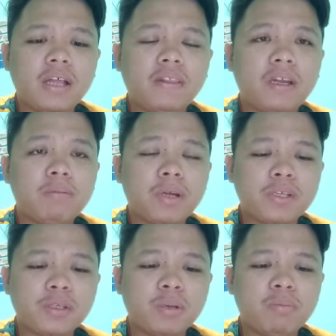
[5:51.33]
antara
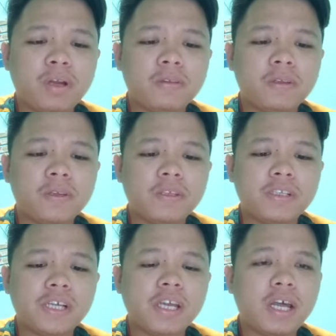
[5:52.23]
Presiden Parti
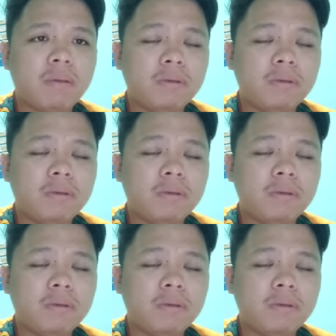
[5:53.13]
Zaid